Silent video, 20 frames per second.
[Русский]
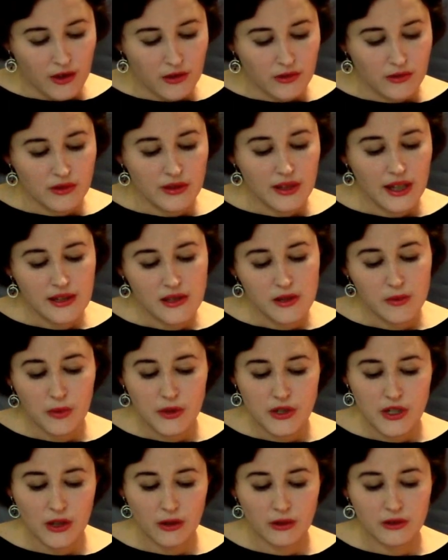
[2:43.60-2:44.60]
«Дайте,
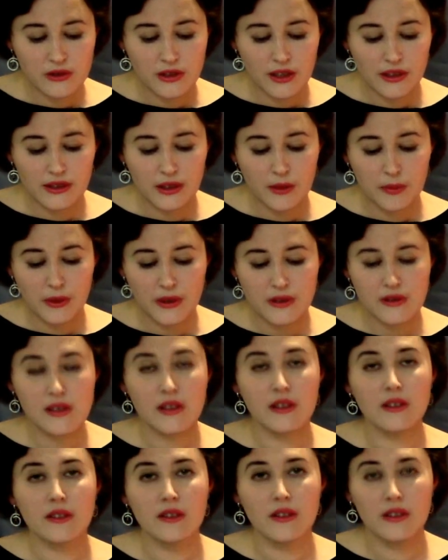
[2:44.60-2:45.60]
пожалуйста,
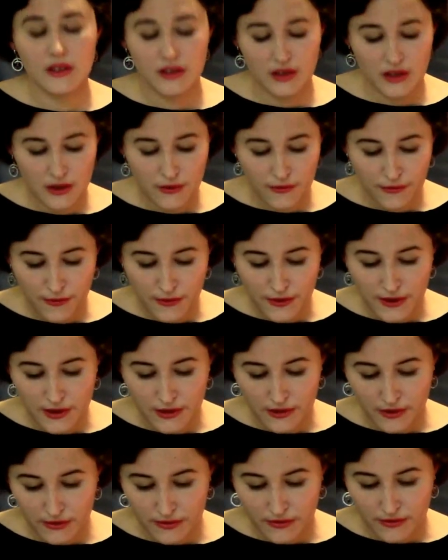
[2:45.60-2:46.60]
однопроцентный
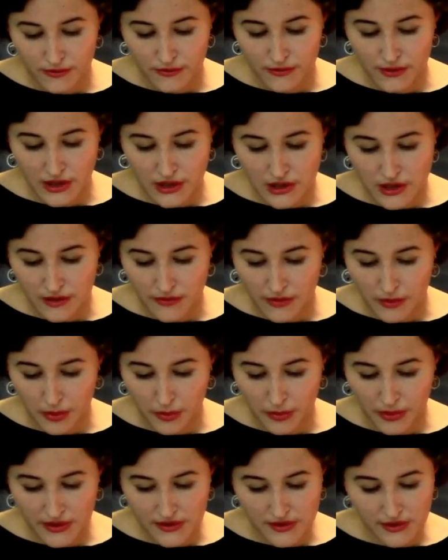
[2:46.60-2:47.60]
кефир», – вежливо
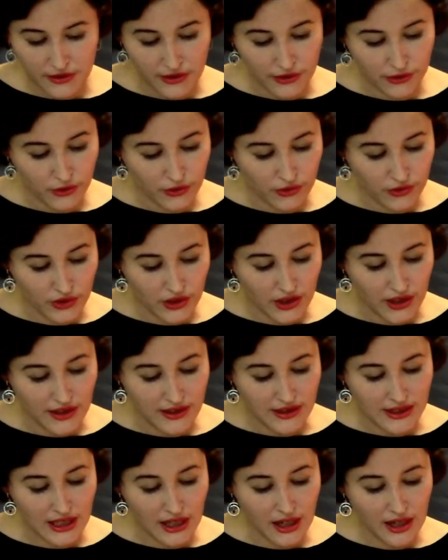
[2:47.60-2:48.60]
попросила тонкая
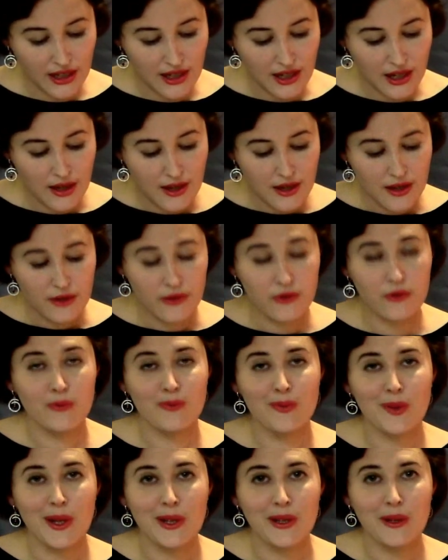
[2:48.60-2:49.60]
талия в
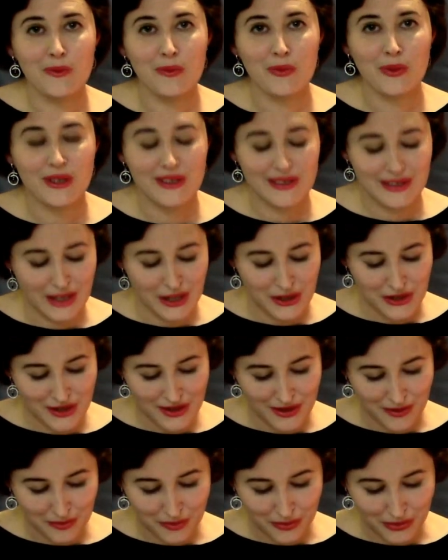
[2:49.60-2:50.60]
белом
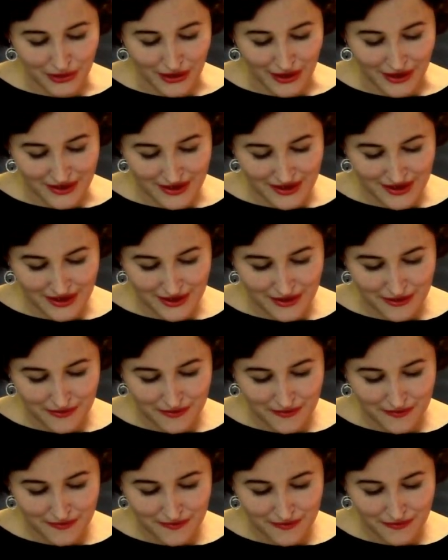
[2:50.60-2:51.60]
прозрачном платье
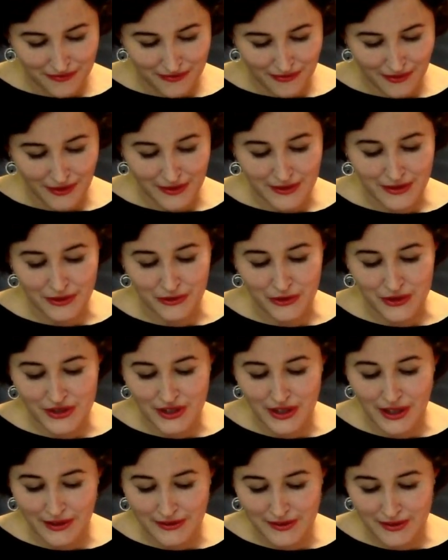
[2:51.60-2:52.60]
сквозь
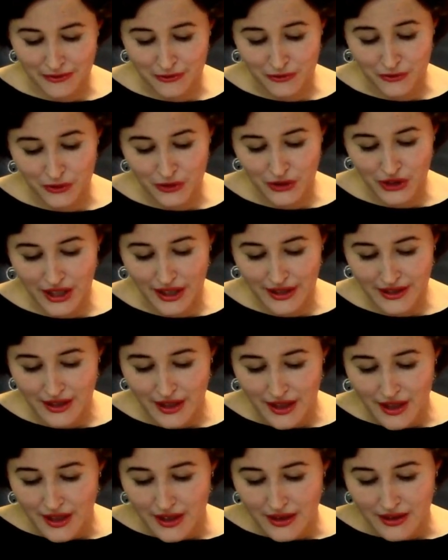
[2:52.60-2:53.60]
газовую ткань
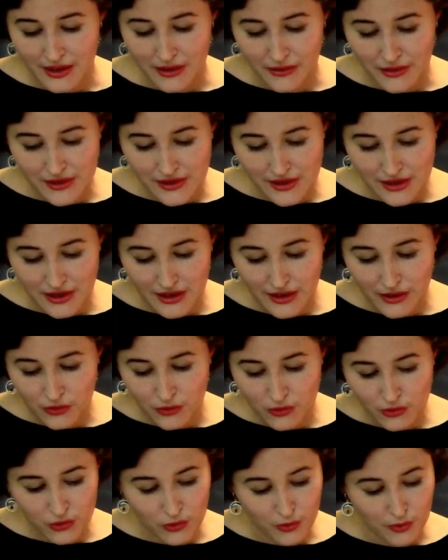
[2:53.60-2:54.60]
на Василину
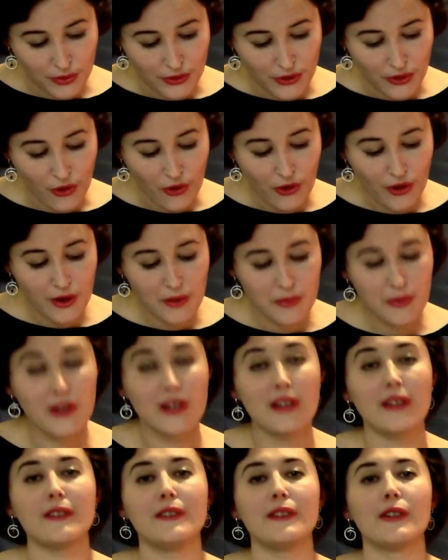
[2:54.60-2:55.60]
с упреком
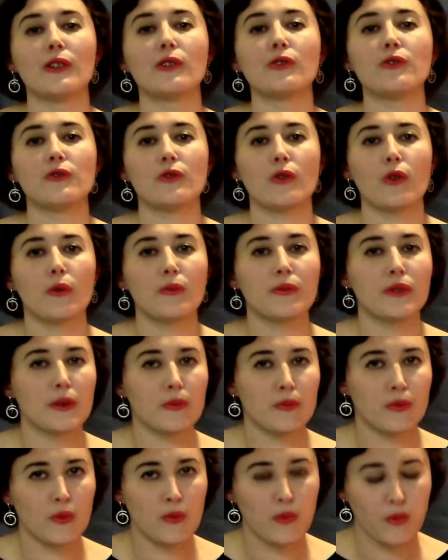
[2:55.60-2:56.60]
глядел темный
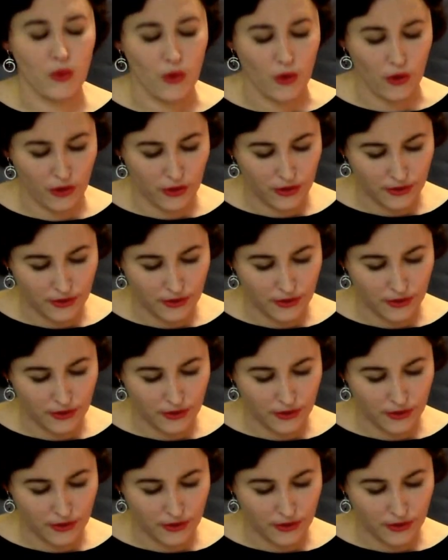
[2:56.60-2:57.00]
пупок.